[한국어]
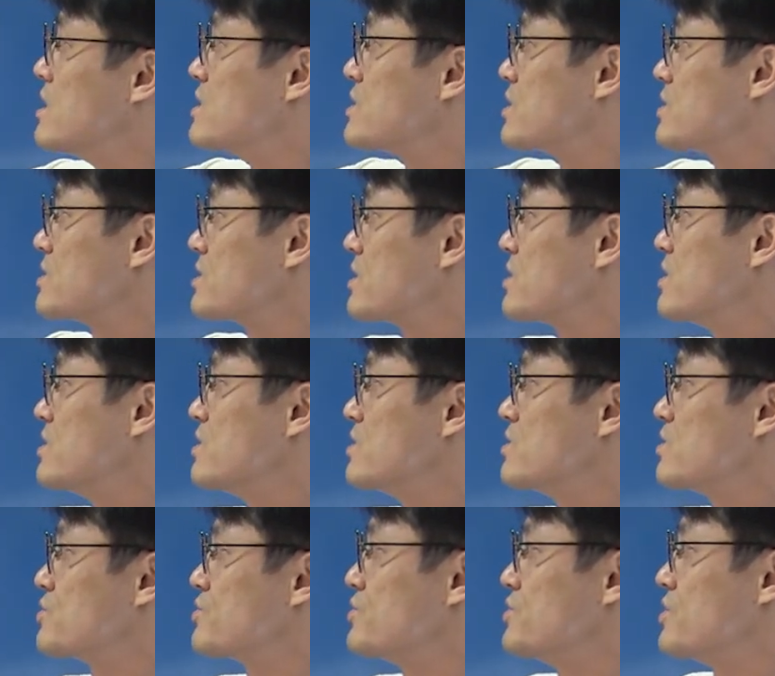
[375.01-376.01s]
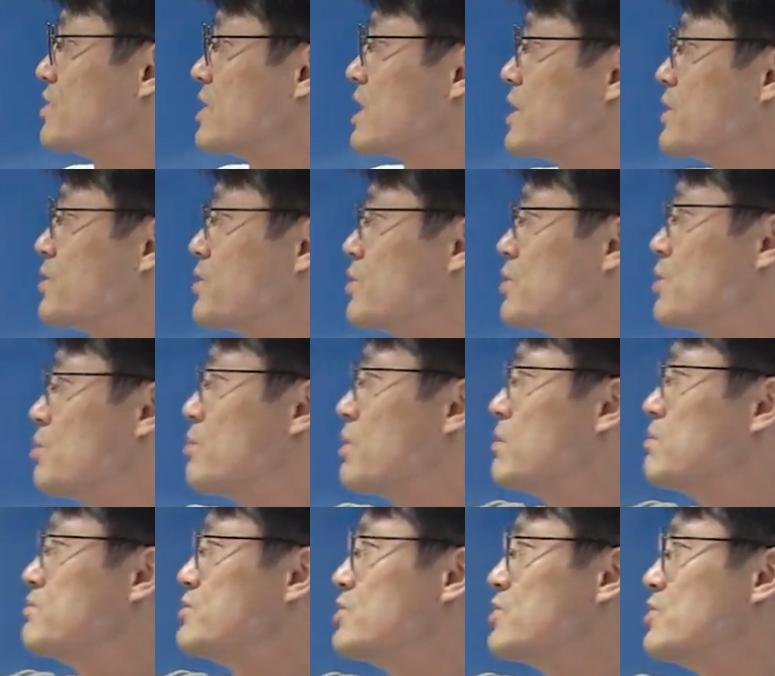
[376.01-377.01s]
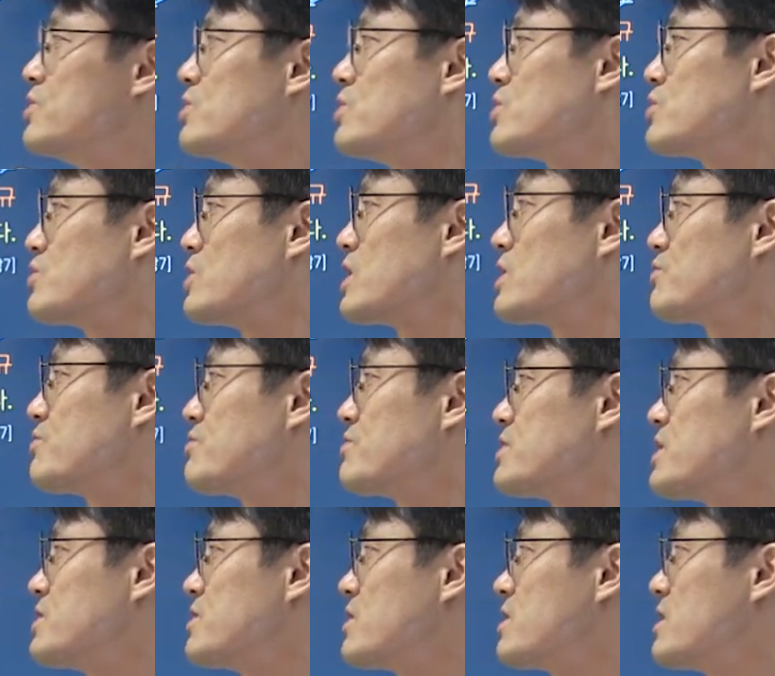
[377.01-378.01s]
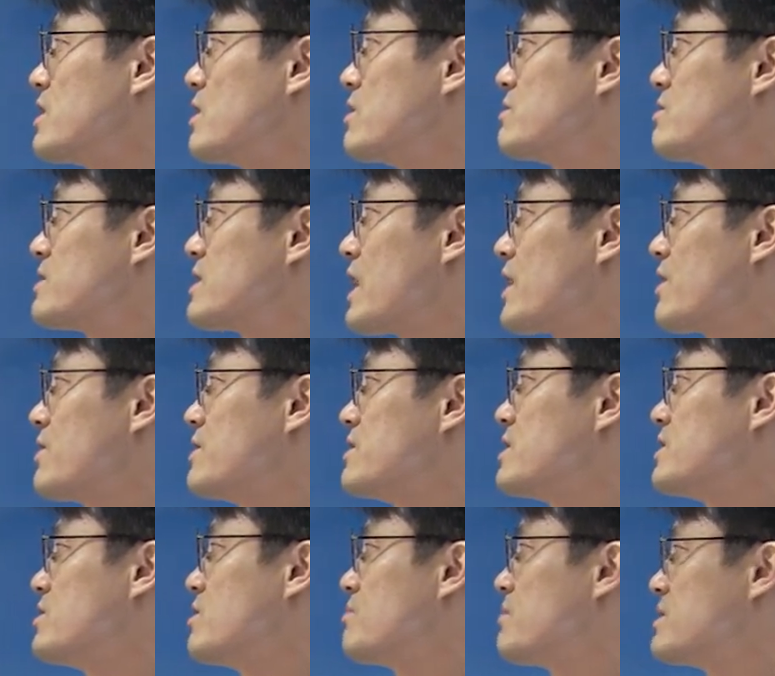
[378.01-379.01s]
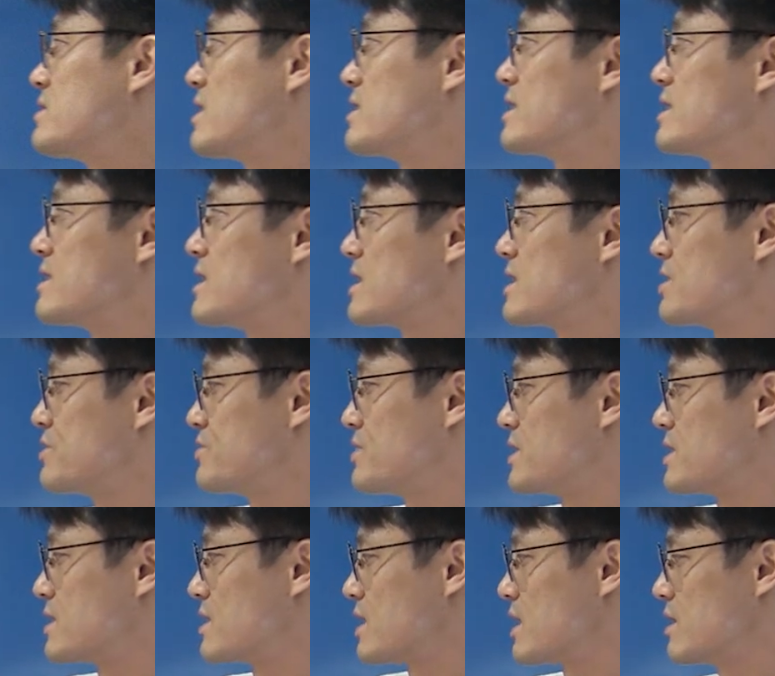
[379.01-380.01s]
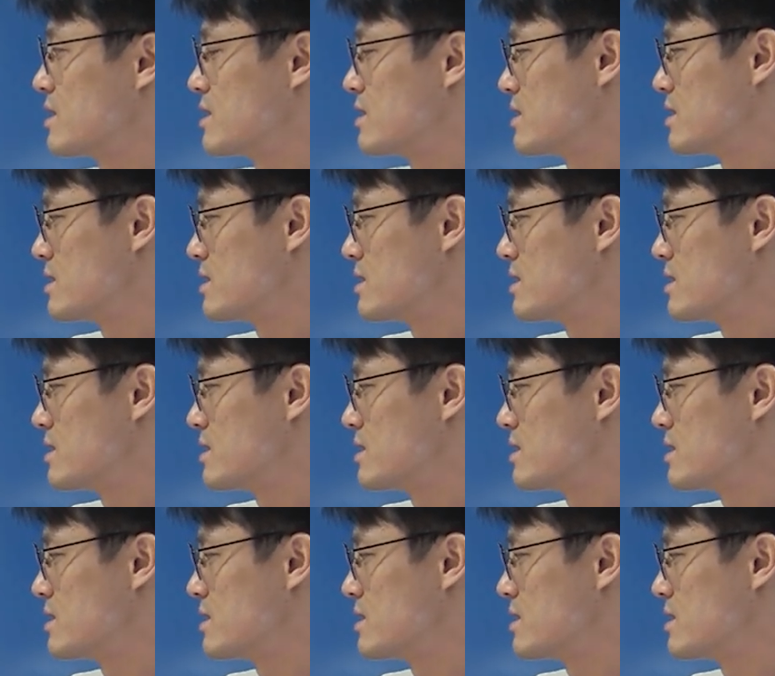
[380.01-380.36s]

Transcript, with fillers: 정년 연령을 규정한 법률의 구체적인 내용은 당연히 이제 위헌 판단 대상이 될 수 있다.